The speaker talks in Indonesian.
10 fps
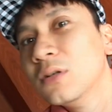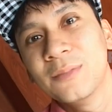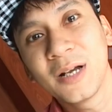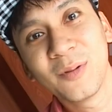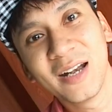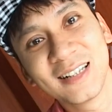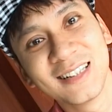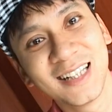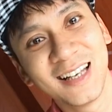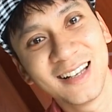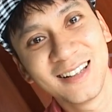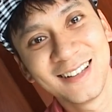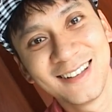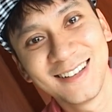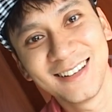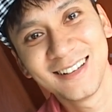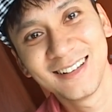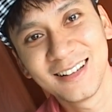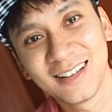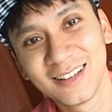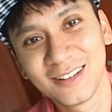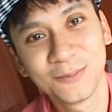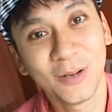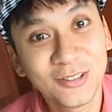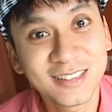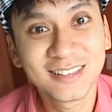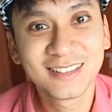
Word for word: bagaimana acting saya? Bagus.